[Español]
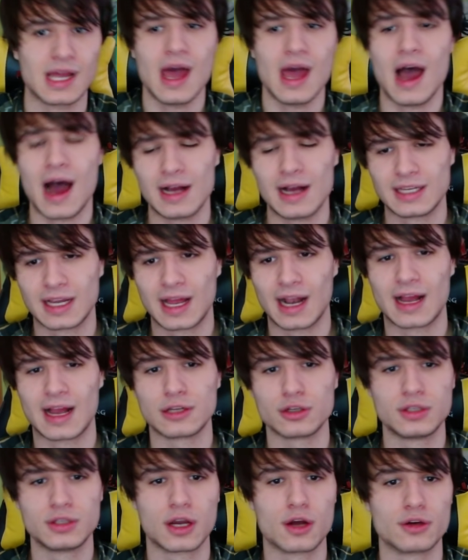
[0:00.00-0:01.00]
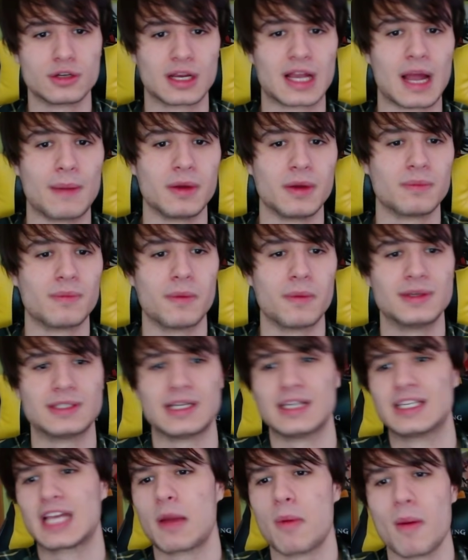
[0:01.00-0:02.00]
Así que el caso, chicos, es que a mí Mamichan
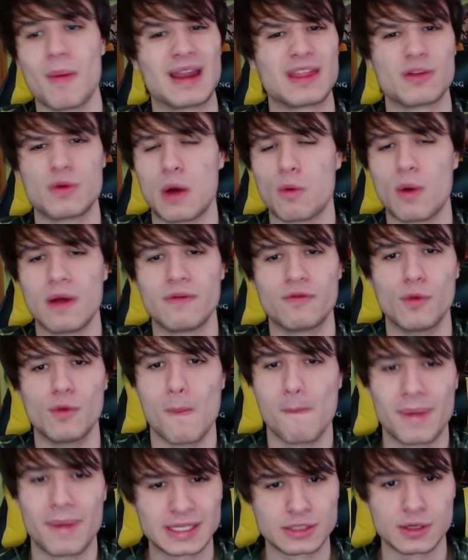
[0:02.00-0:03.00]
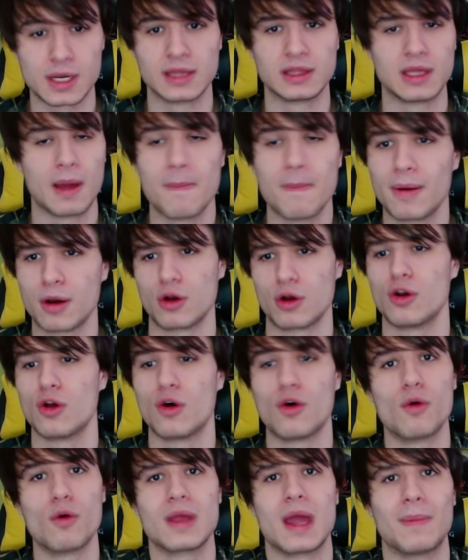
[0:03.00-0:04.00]
sí que me parece una waifu impresionante, pero no
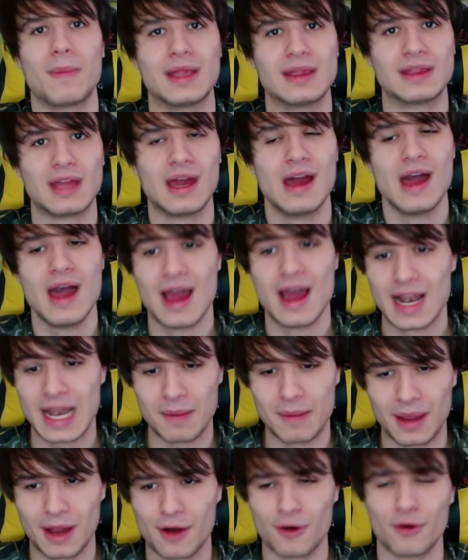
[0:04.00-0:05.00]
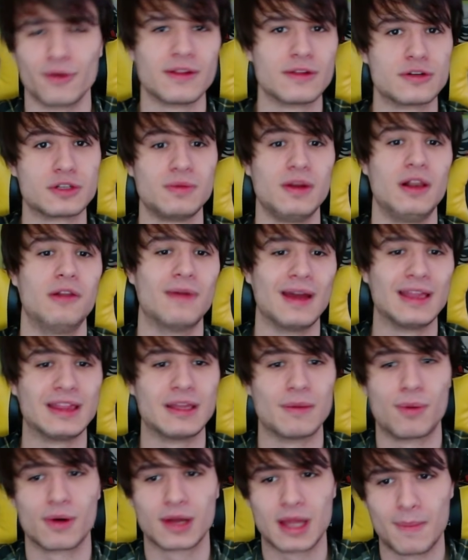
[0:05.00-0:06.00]
obviamente la mejor de 2020,
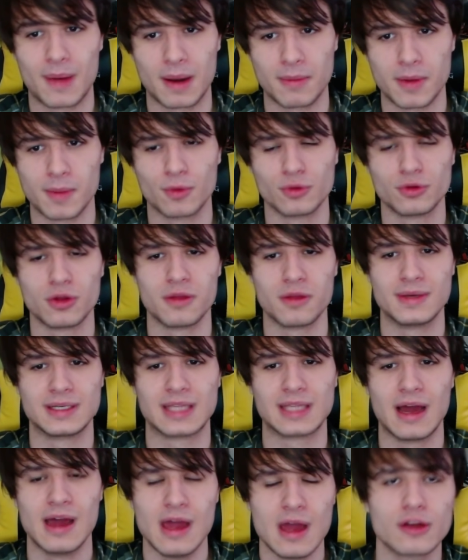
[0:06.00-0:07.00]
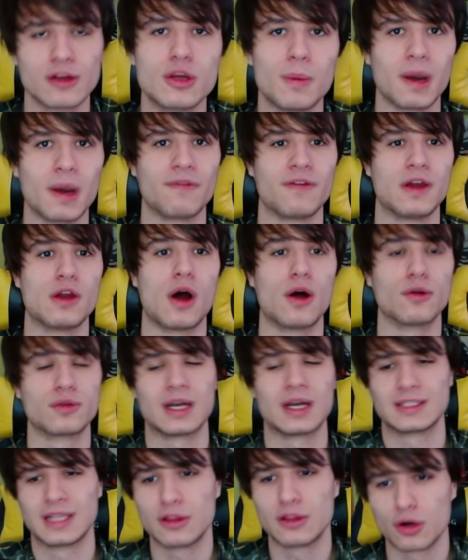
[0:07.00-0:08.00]
porque para mi punto de vista yo prefiero a otras
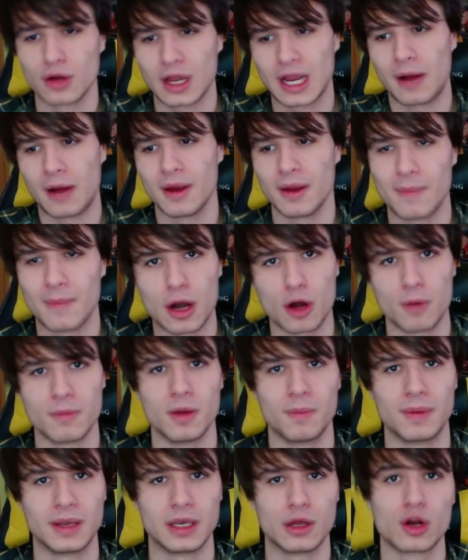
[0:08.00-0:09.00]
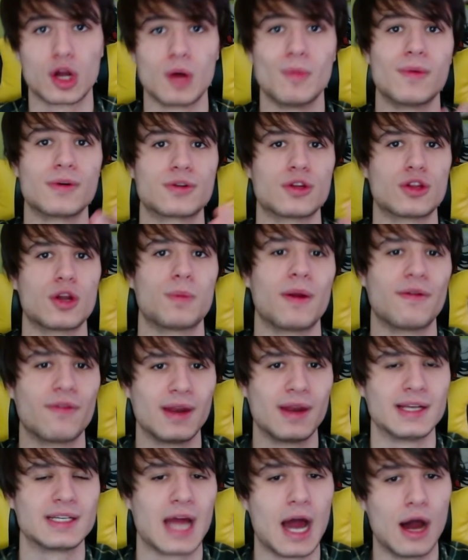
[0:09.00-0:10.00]
dentro de lo que cabe, bajo mi opinión, como vosotros
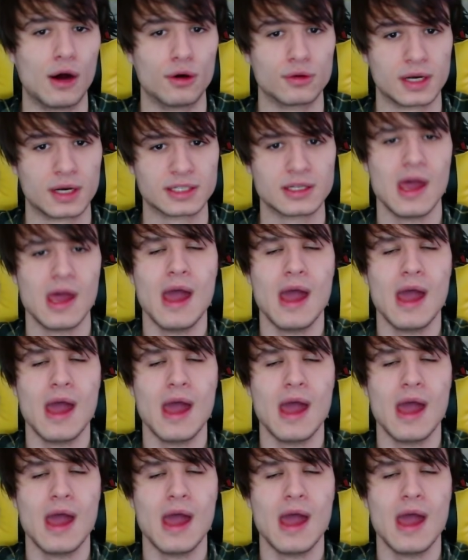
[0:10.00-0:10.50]
preferís a otras.